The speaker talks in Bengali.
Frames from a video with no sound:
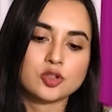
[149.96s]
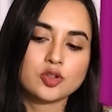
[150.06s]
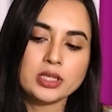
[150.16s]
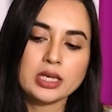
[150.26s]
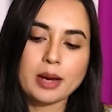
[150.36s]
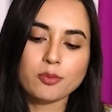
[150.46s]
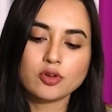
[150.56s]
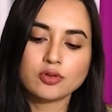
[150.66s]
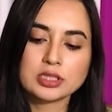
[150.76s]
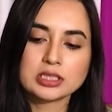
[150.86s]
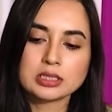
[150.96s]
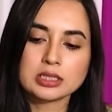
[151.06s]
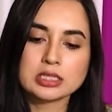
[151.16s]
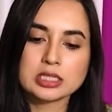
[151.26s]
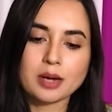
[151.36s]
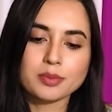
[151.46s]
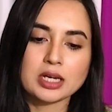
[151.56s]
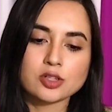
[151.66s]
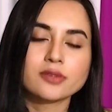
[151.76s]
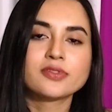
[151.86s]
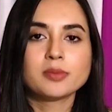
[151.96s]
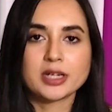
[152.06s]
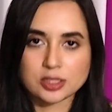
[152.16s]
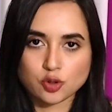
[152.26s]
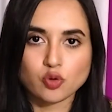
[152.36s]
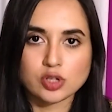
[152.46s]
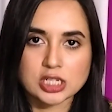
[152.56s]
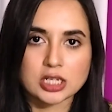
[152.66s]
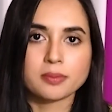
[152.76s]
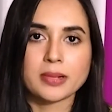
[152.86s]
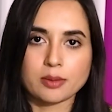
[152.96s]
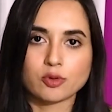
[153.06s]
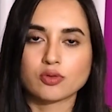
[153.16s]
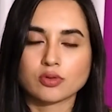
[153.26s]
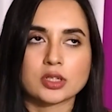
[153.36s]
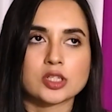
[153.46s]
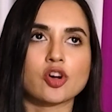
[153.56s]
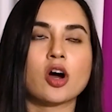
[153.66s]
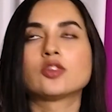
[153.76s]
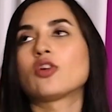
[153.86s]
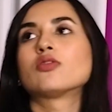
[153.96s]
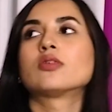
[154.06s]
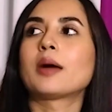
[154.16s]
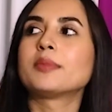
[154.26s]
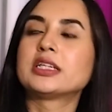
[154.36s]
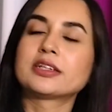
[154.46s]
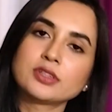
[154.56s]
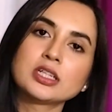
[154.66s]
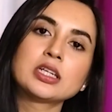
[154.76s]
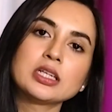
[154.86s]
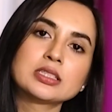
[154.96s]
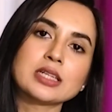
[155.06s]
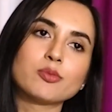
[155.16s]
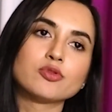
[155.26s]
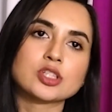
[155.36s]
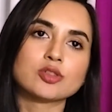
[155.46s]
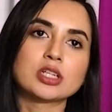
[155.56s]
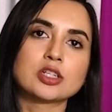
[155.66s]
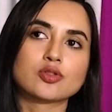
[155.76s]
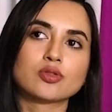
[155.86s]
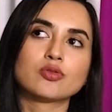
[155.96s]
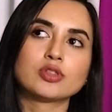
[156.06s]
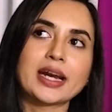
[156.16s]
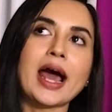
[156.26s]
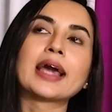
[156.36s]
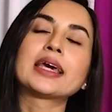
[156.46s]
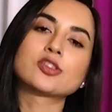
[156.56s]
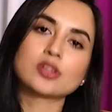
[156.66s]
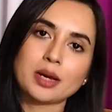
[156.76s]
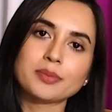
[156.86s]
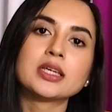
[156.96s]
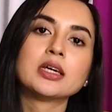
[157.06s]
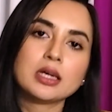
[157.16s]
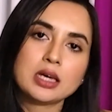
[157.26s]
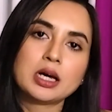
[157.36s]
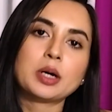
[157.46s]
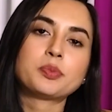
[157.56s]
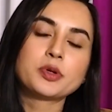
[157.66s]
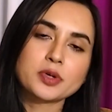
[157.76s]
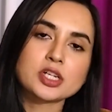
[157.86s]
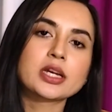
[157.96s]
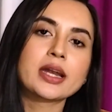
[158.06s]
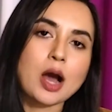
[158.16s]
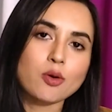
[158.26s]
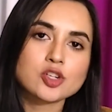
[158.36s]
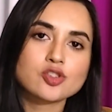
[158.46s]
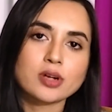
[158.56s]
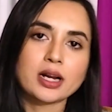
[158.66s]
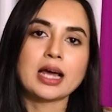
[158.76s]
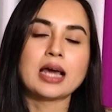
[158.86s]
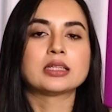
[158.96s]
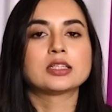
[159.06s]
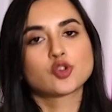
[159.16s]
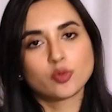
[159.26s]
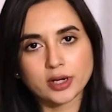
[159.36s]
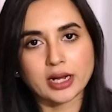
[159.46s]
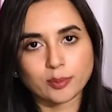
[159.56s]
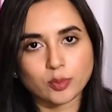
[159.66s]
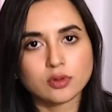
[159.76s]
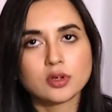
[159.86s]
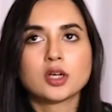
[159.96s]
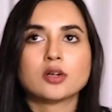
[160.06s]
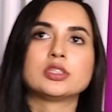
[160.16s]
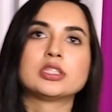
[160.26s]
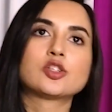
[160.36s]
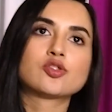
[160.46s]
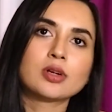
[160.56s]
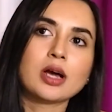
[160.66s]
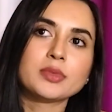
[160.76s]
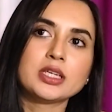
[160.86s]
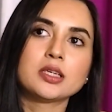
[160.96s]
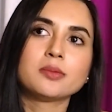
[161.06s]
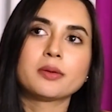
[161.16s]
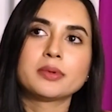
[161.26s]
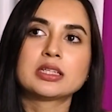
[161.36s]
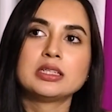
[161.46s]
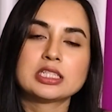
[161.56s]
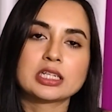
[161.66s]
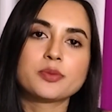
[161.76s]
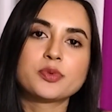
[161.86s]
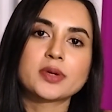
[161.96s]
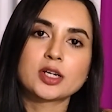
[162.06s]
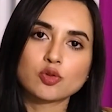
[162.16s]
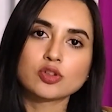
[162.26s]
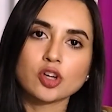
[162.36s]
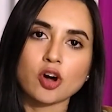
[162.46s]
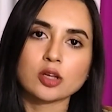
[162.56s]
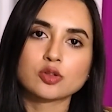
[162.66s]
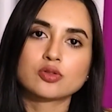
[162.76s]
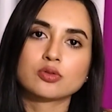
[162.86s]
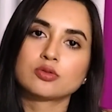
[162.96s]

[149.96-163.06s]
যদি এমন হইতেছে যে আমি আসলে ফিল্মে কাজ করছি বা এমন কোনো কিছু হয় তখন আমি ডেফিনেটলি চাবো যে ওটার জন্য ওটার আগে আসলে আমি প্রিপারেশন নেওয়ার জন্য একটা আলাদা সময় রাখবো ওটার জন্য আমি কিভাবে নিজেকে প্রিপেয়ার করতে হয়